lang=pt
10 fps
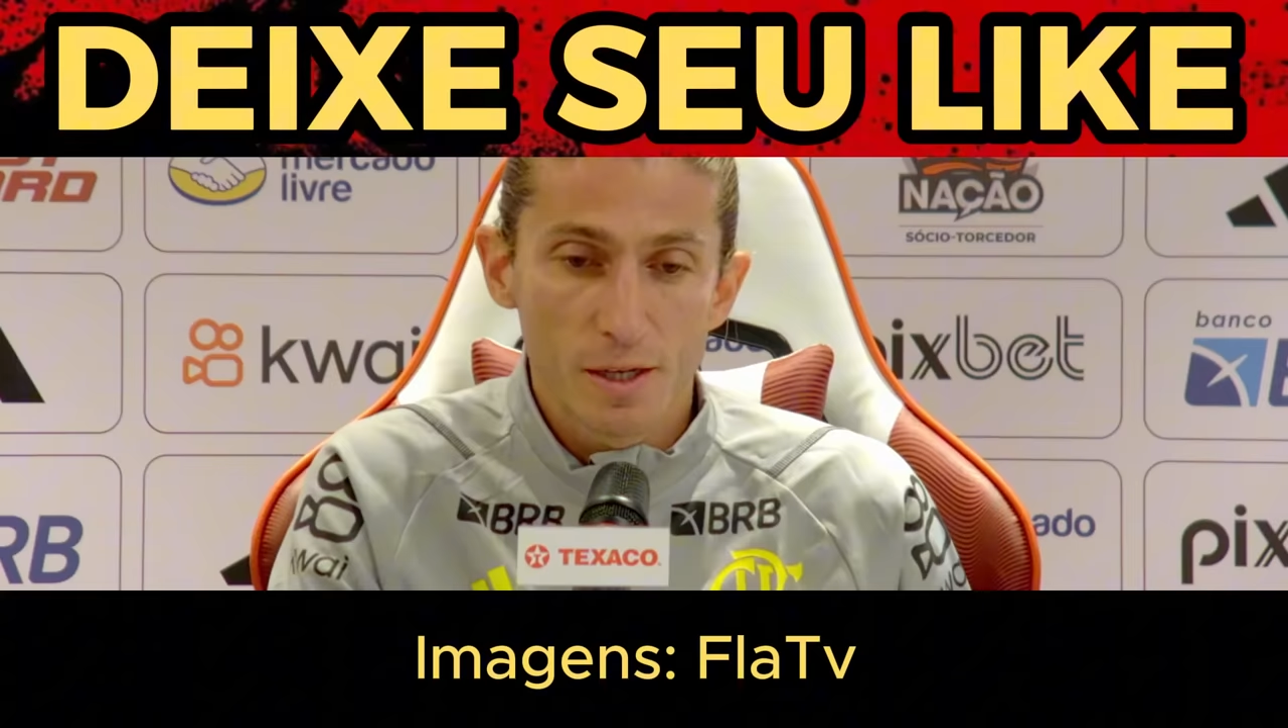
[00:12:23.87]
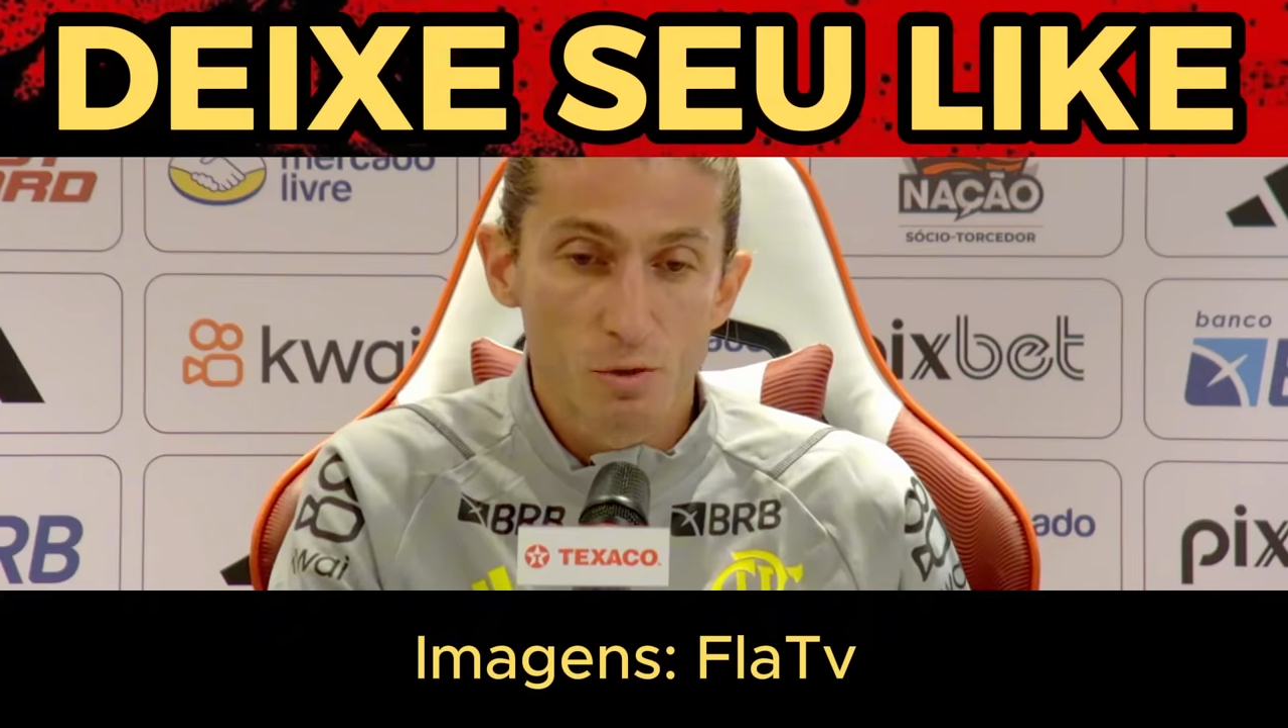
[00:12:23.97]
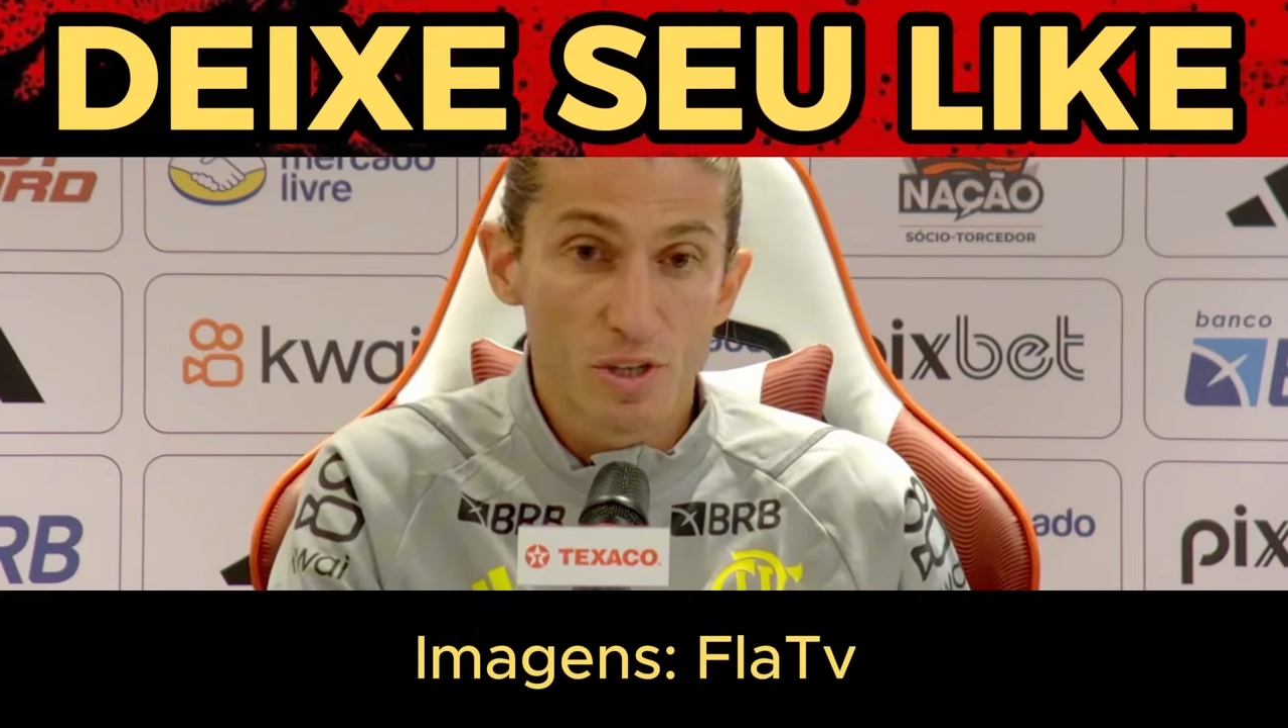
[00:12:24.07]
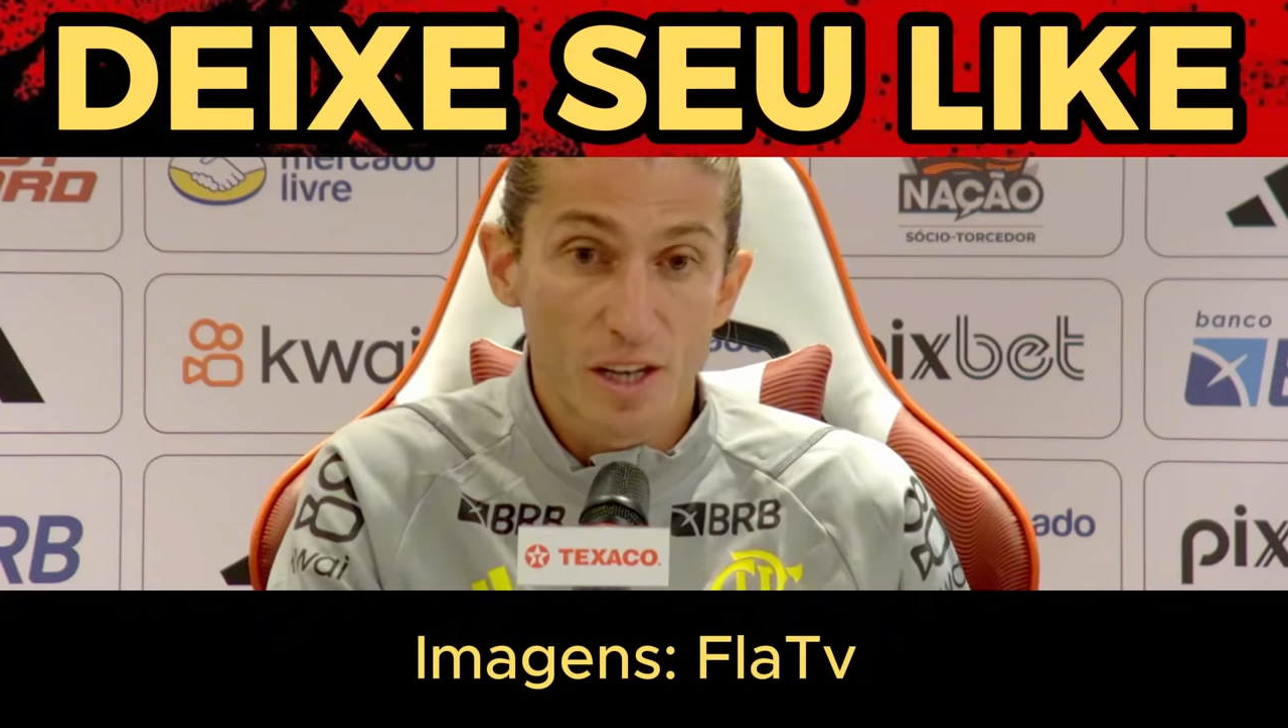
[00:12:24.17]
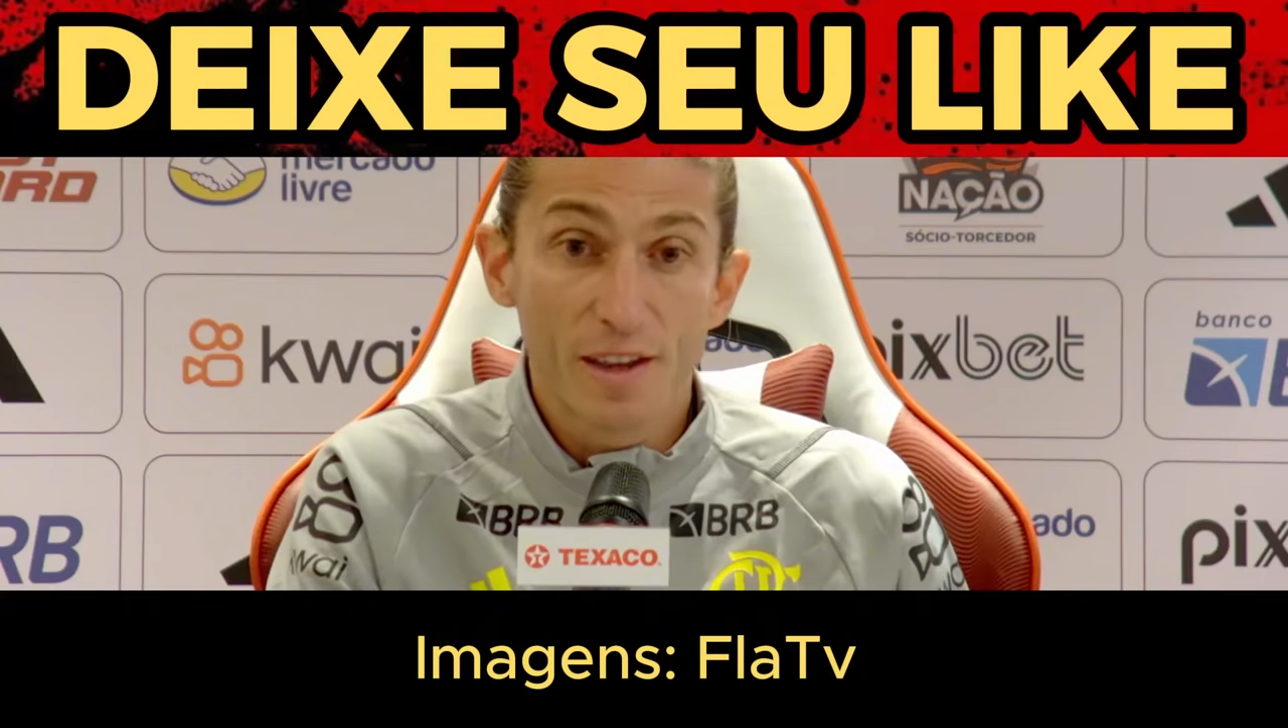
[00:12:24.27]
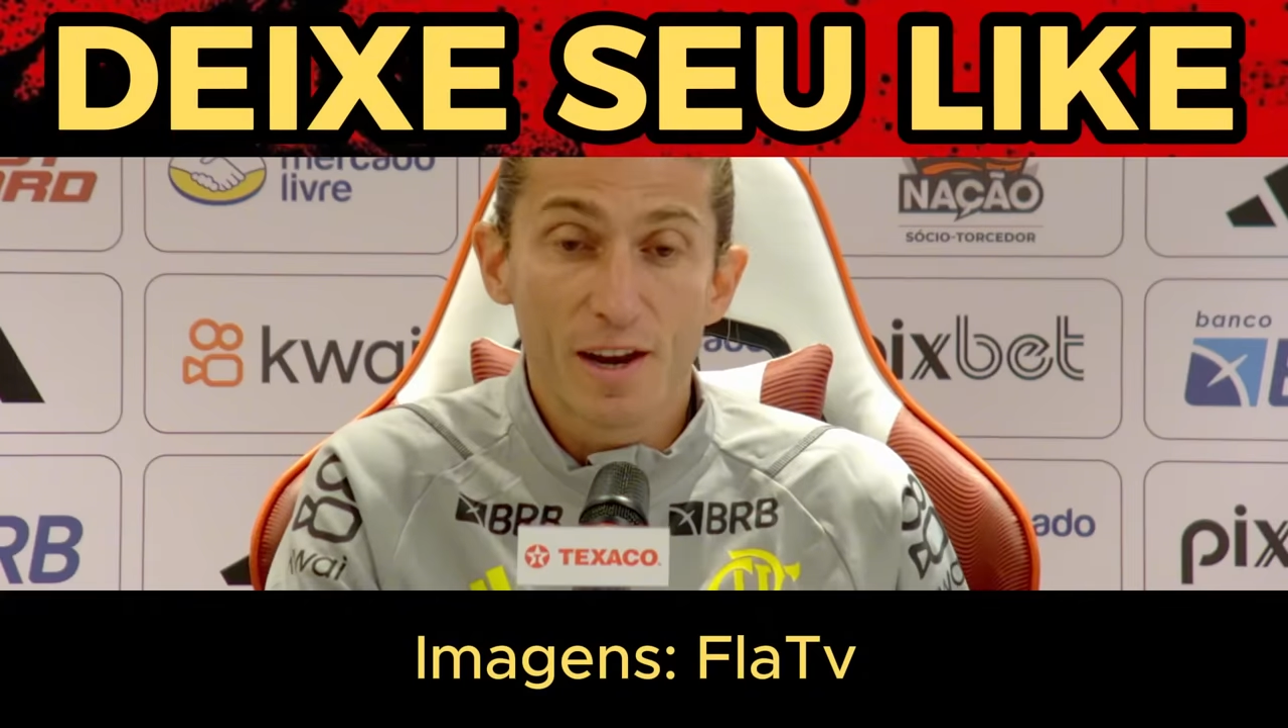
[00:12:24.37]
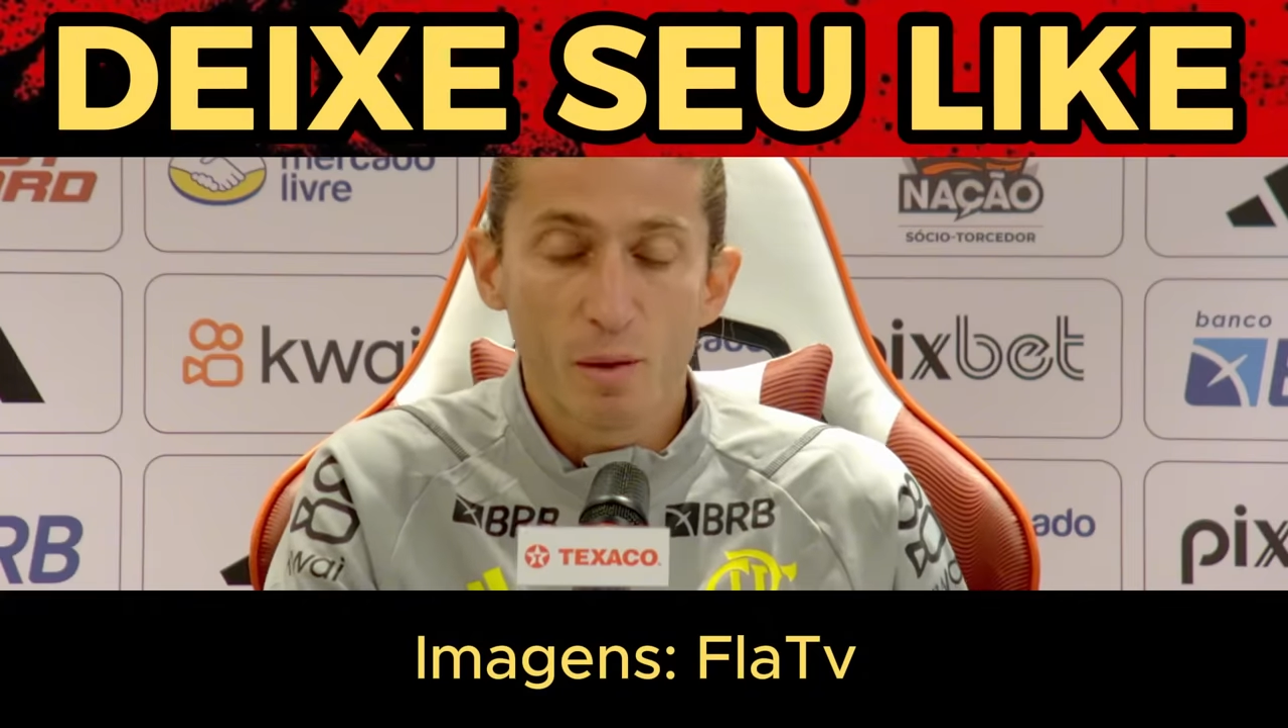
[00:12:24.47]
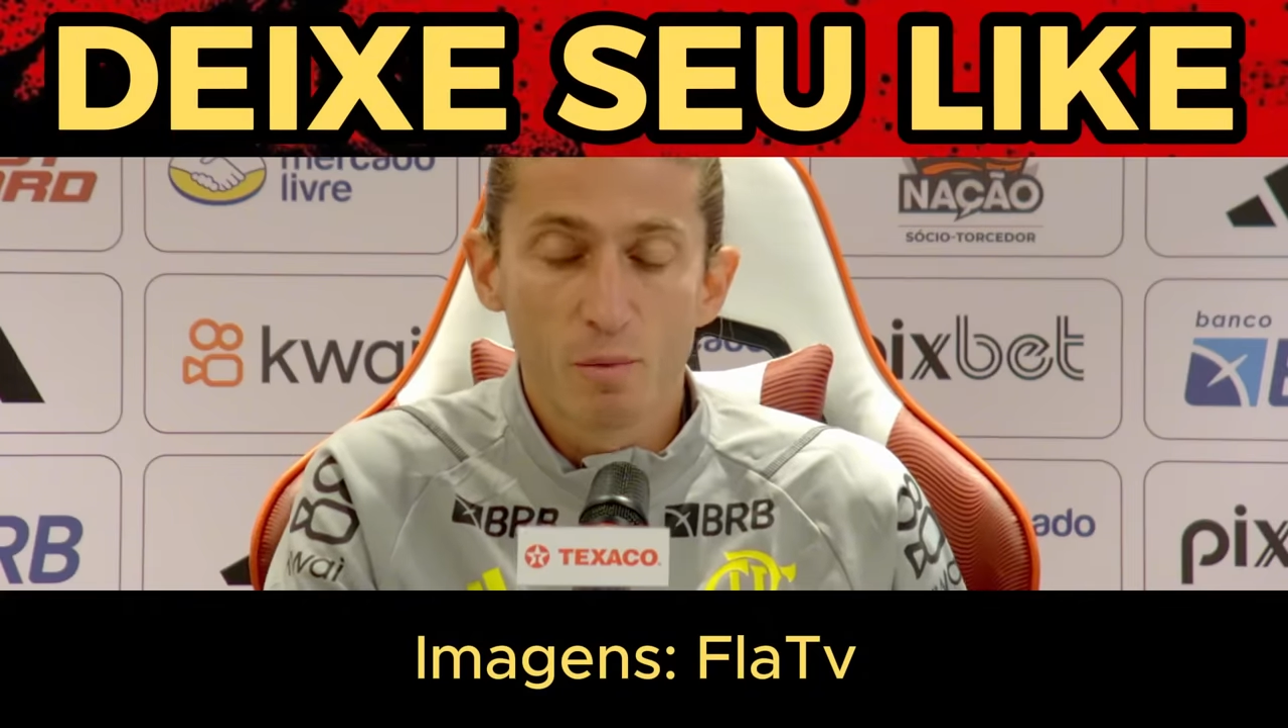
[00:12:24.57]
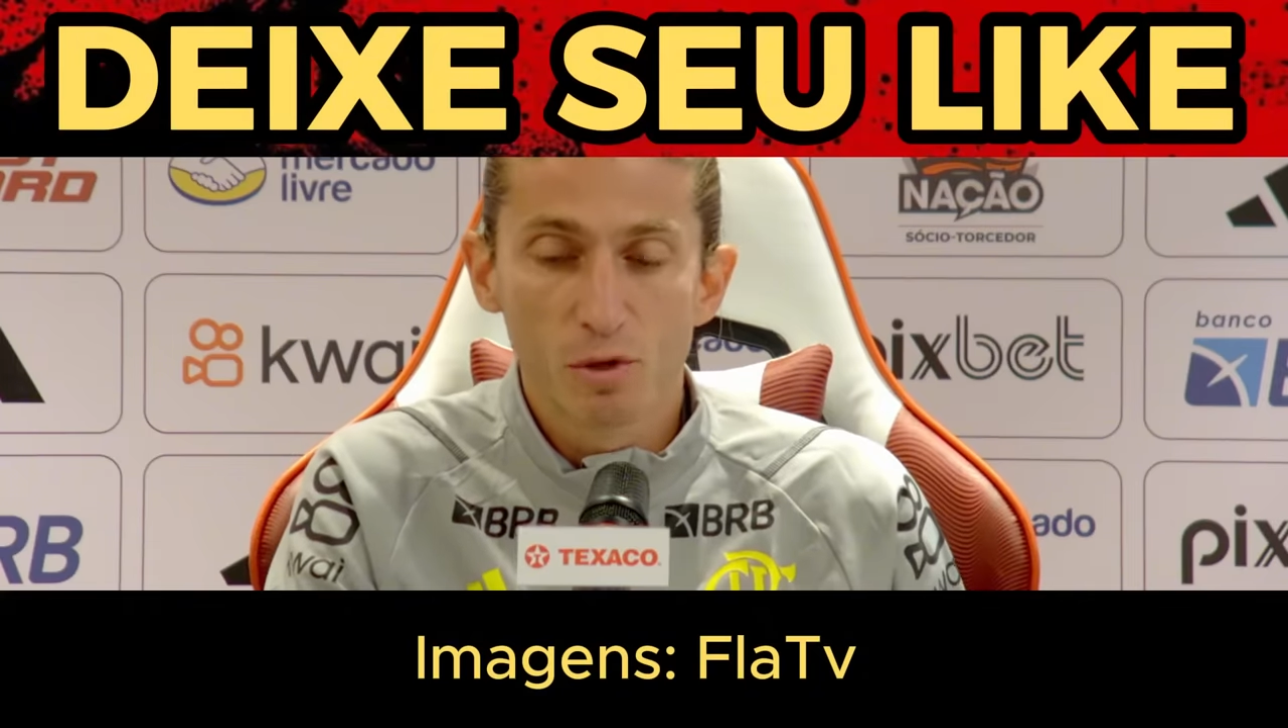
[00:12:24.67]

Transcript: e eu sei delegar